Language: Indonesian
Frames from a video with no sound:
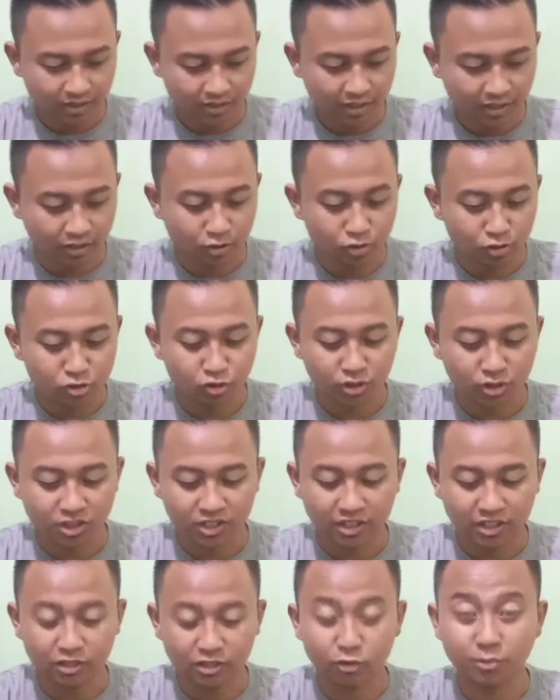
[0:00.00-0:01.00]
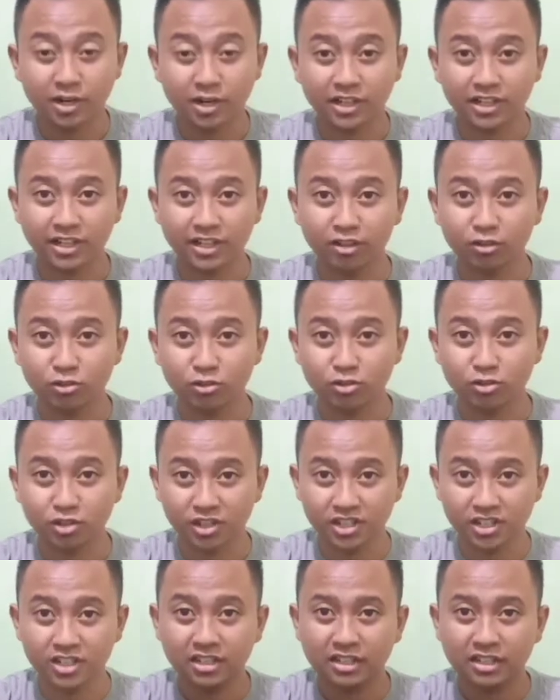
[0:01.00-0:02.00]
enclosure ini atau merakit enclosure
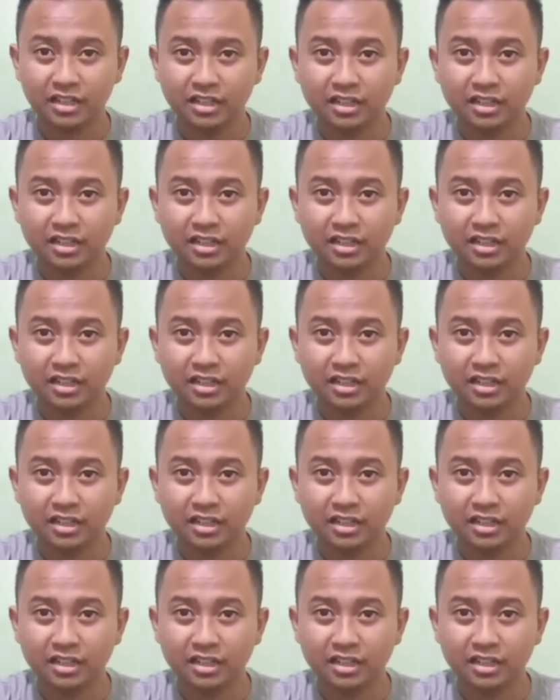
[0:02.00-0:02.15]
ini